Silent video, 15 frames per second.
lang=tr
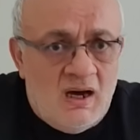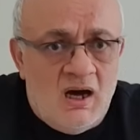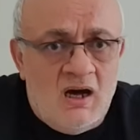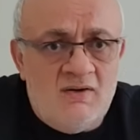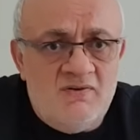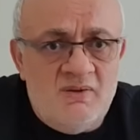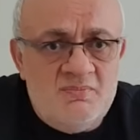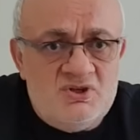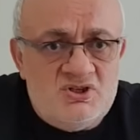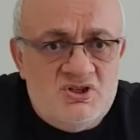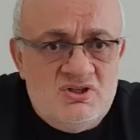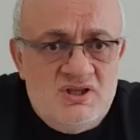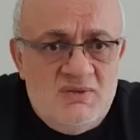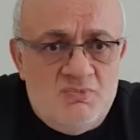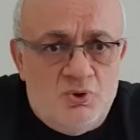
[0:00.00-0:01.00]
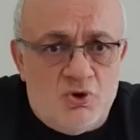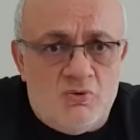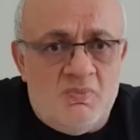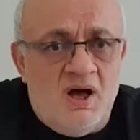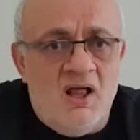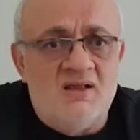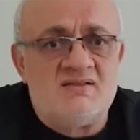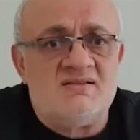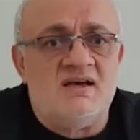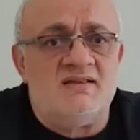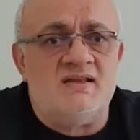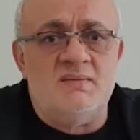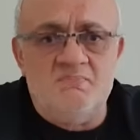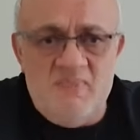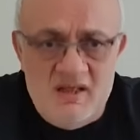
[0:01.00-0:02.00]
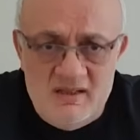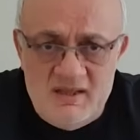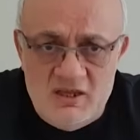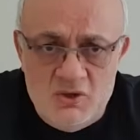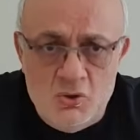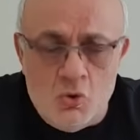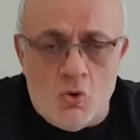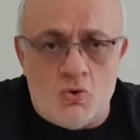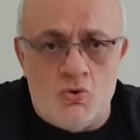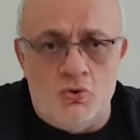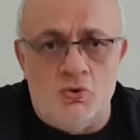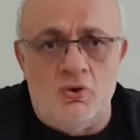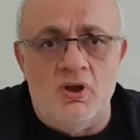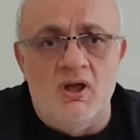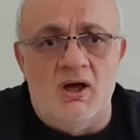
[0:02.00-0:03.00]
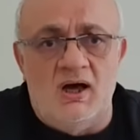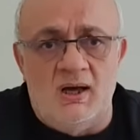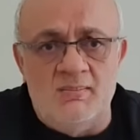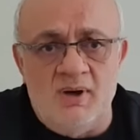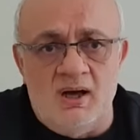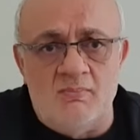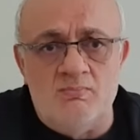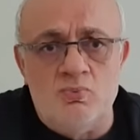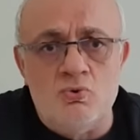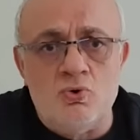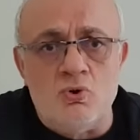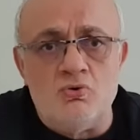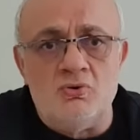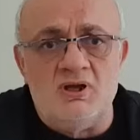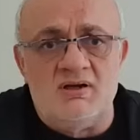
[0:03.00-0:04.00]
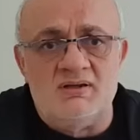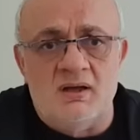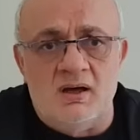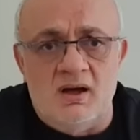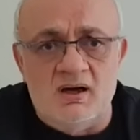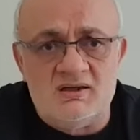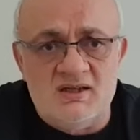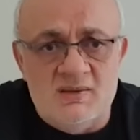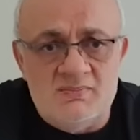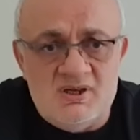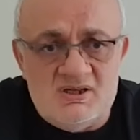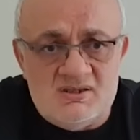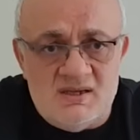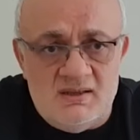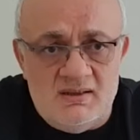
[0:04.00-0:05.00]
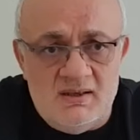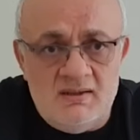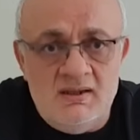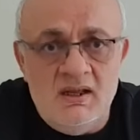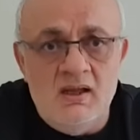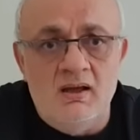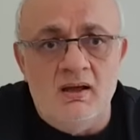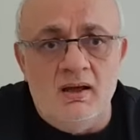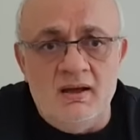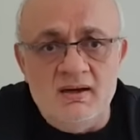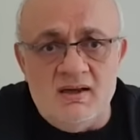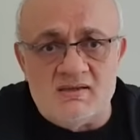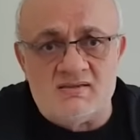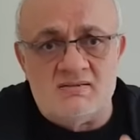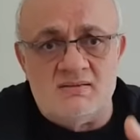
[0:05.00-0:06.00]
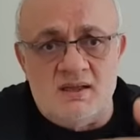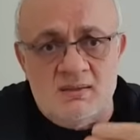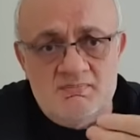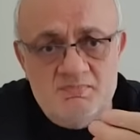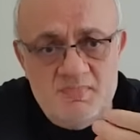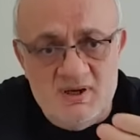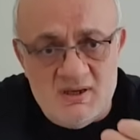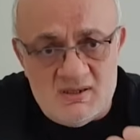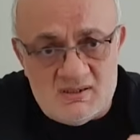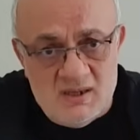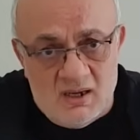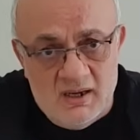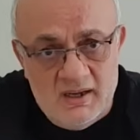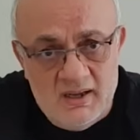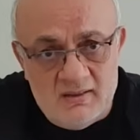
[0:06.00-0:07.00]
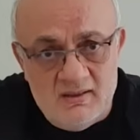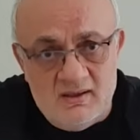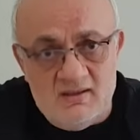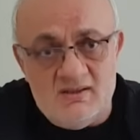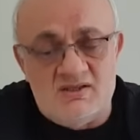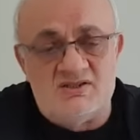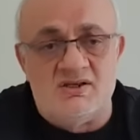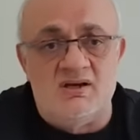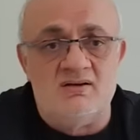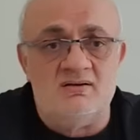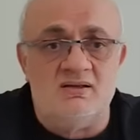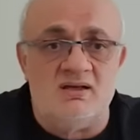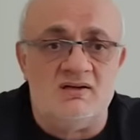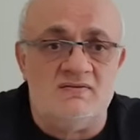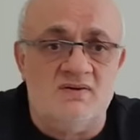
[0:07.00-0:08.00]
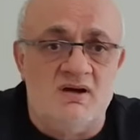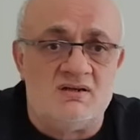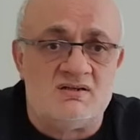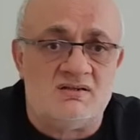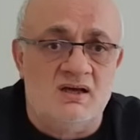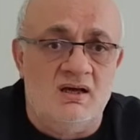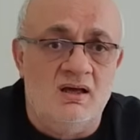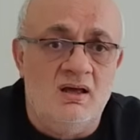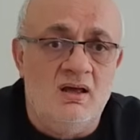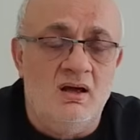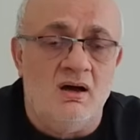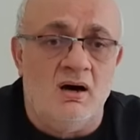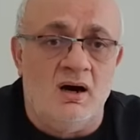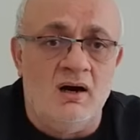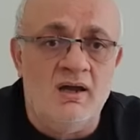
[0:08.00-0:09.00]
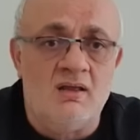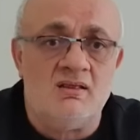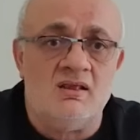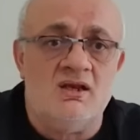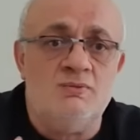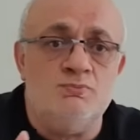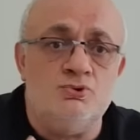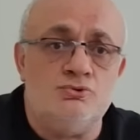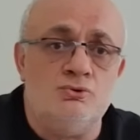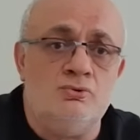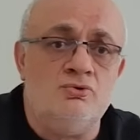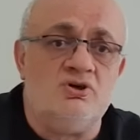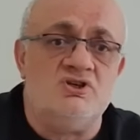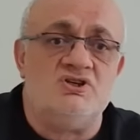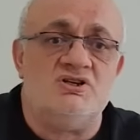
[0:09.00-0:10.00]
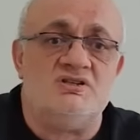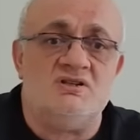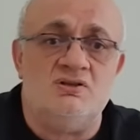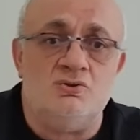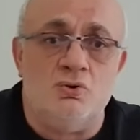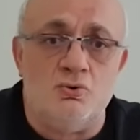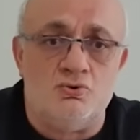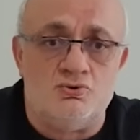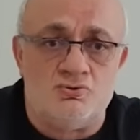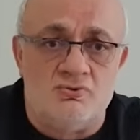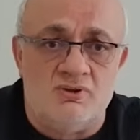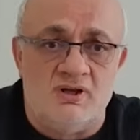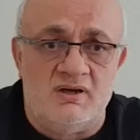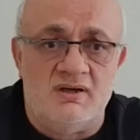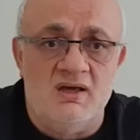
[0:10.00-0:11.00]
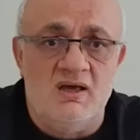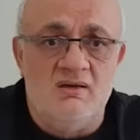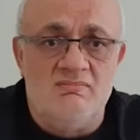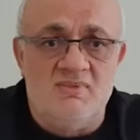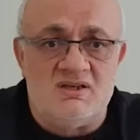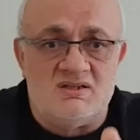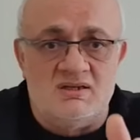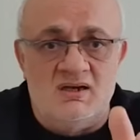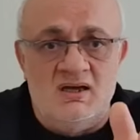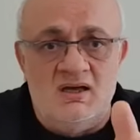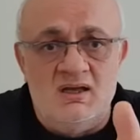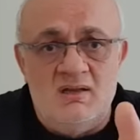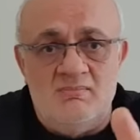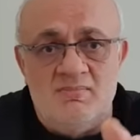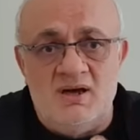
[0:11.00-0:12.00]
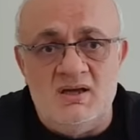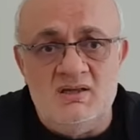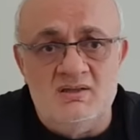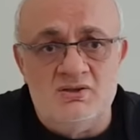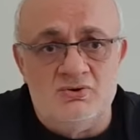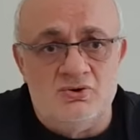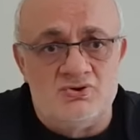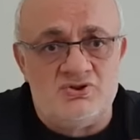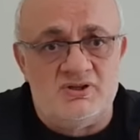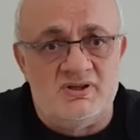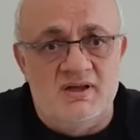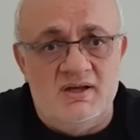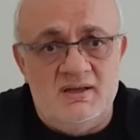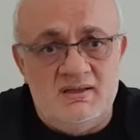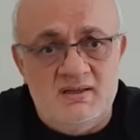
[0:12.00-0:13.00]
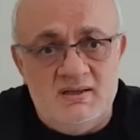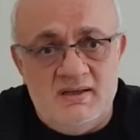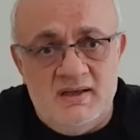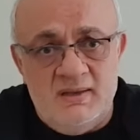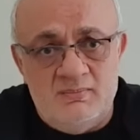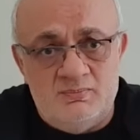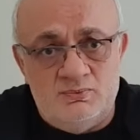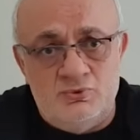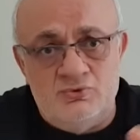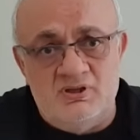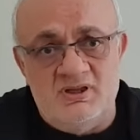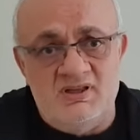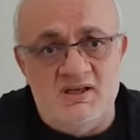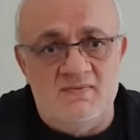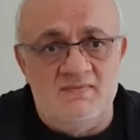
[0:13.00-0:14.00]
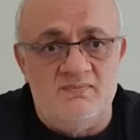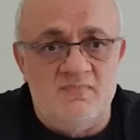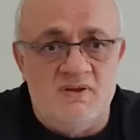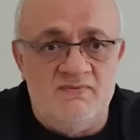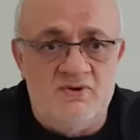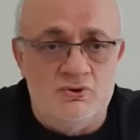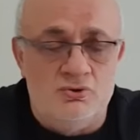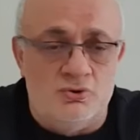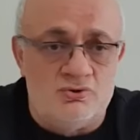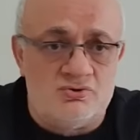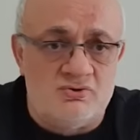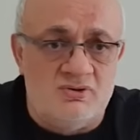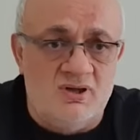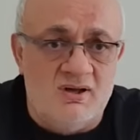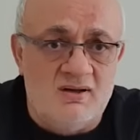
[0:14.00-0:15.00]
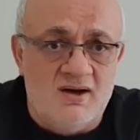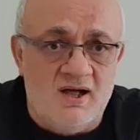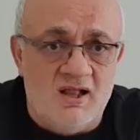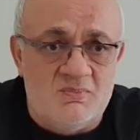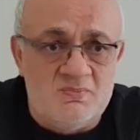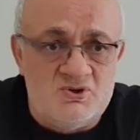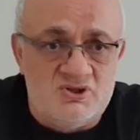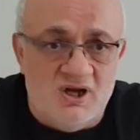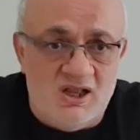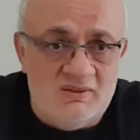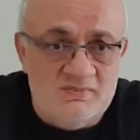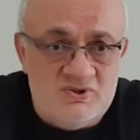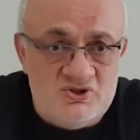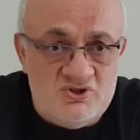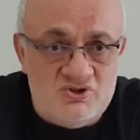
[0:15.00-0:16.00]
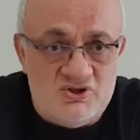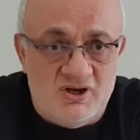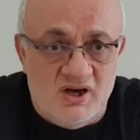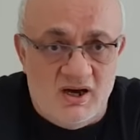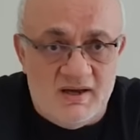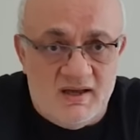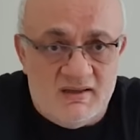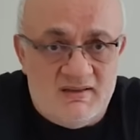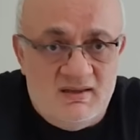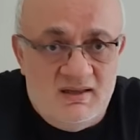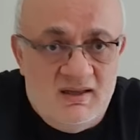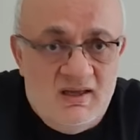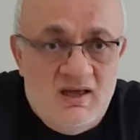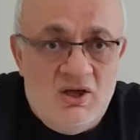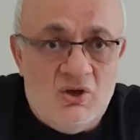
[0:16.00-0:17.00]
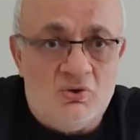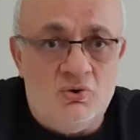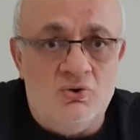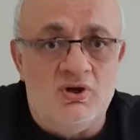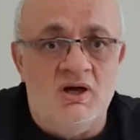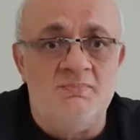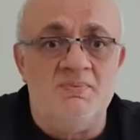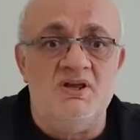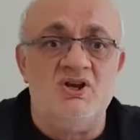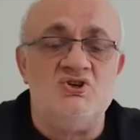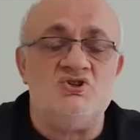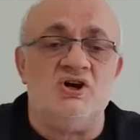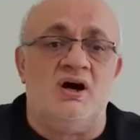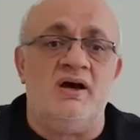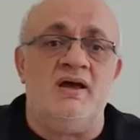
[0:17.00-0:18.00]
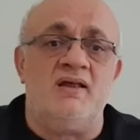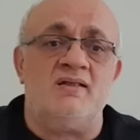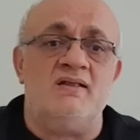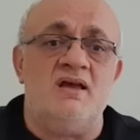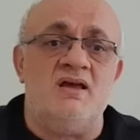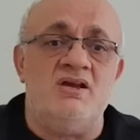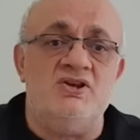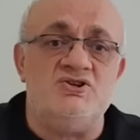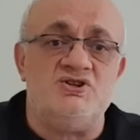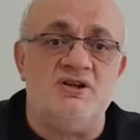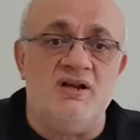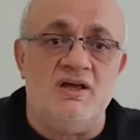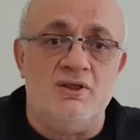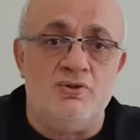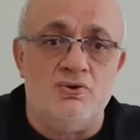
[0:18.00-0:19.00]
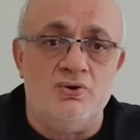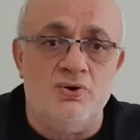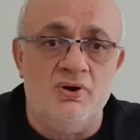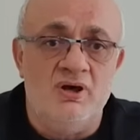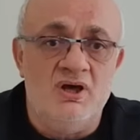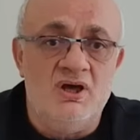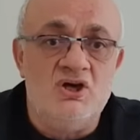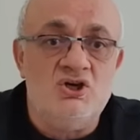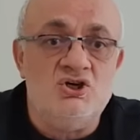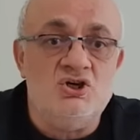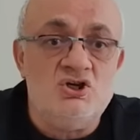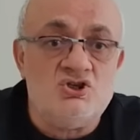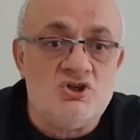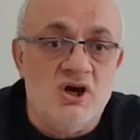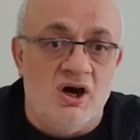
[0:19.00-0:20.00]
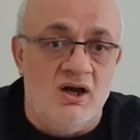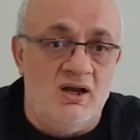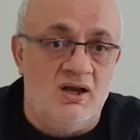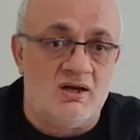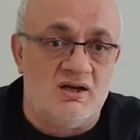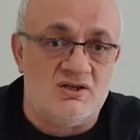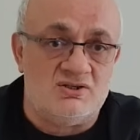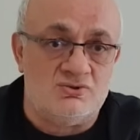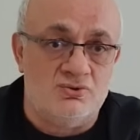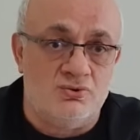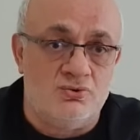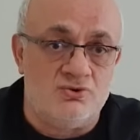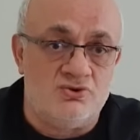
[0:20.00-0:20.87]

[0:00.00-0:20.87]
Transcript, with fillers: Avam için demiyorum. Halk zaten bildiğini okuyor. Ama bu konularda ahkam kesenler en azından biraz ayetlere de saygıları varsa ayetleri bütünlük içerisinde okusunlar. Mesela Bayındır Hoca da yine bu dediğim videosunda kalkmış 60. ayeti güya 1. ayetle ilişkilendiriyor. Hiç alakası yok